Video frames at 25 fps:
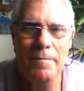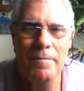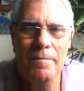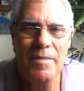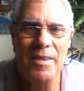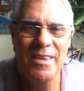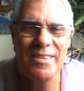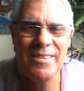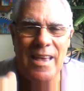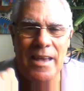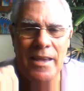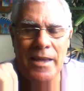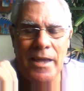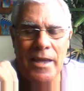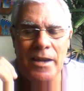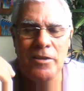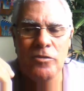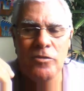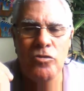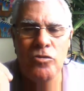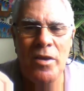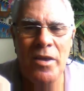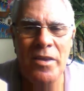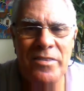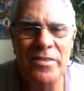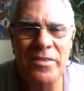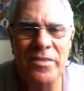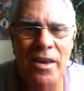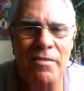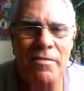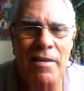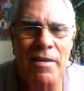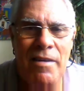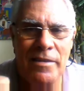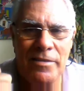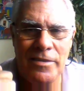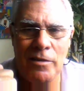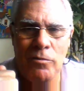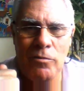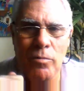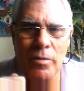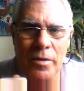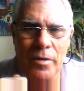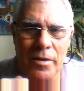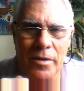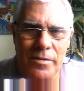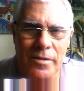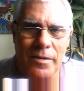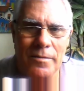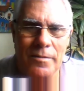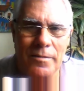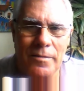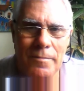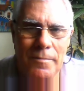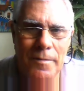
e está querendo reservar essa coisa.